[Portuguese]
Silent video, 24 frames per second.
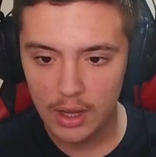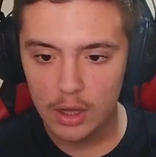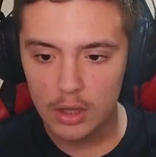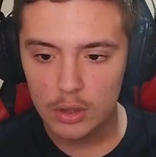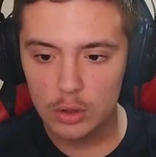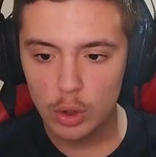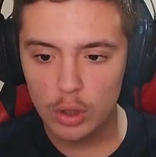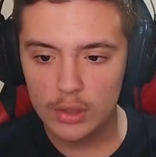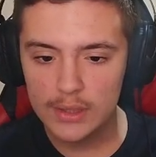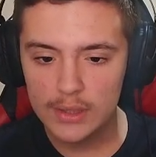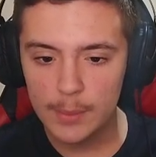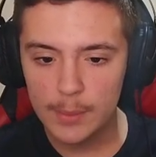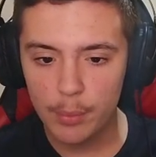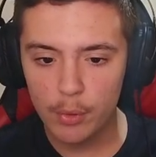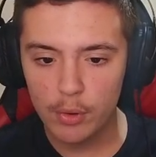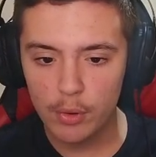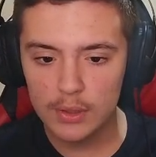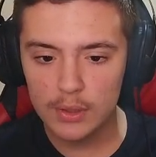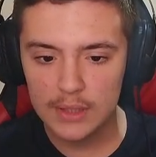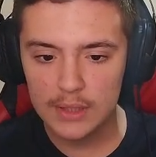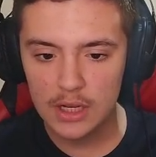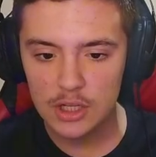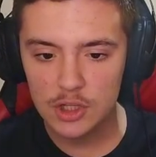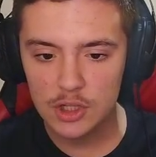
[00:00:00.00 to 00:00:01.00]
Nota
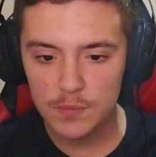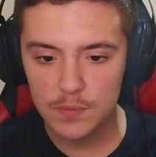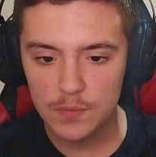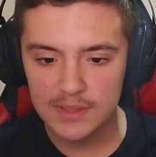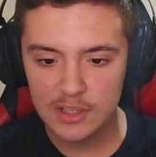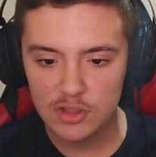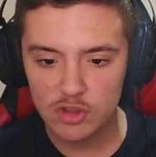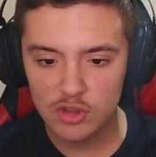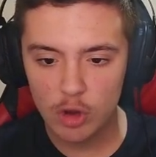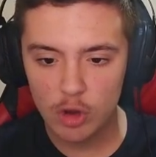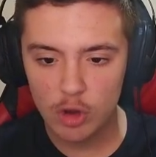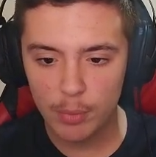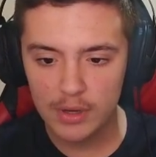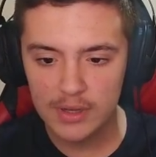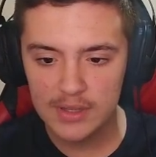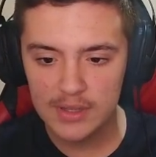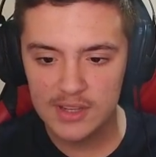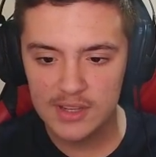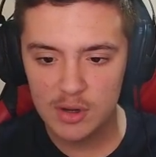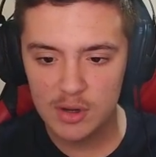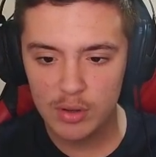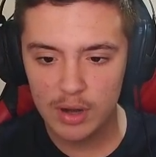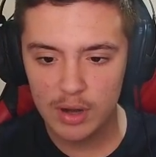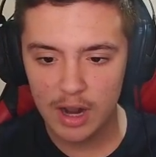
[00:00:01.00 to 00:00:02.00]
importante, você só pode
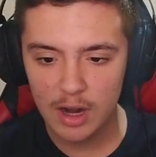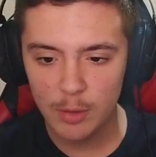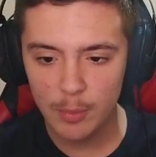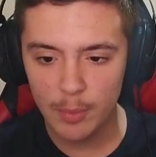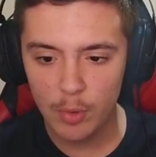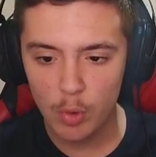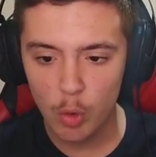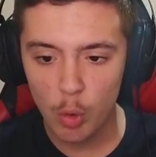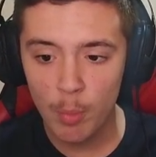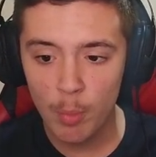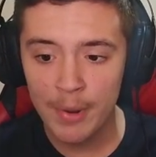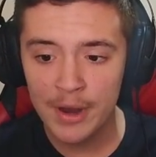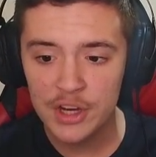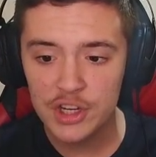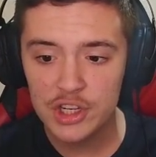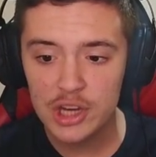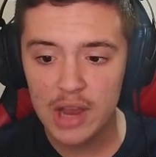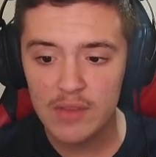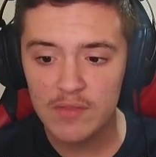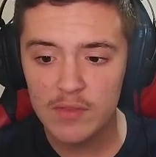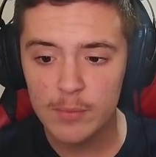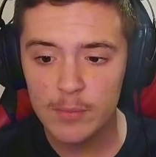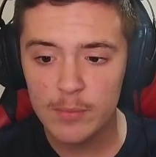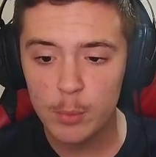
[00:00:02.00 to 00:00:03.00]
segurar uma
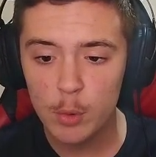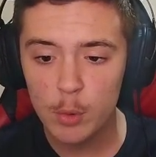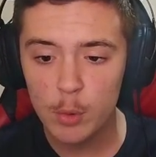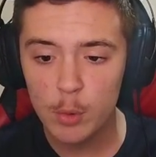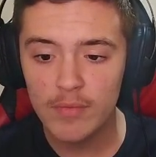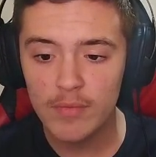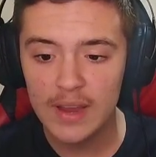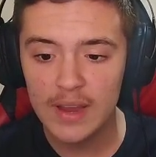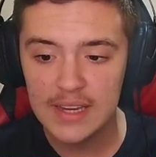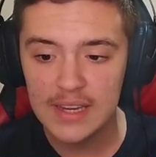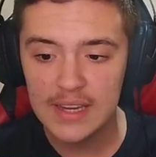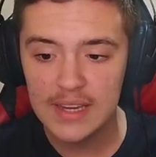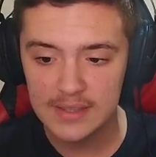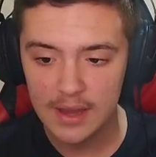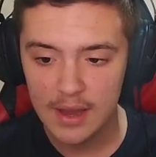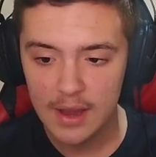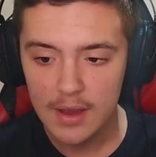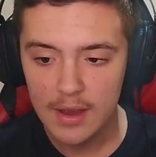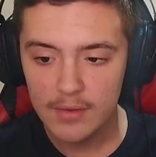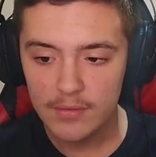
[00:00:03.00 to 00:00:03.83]
chave por vez.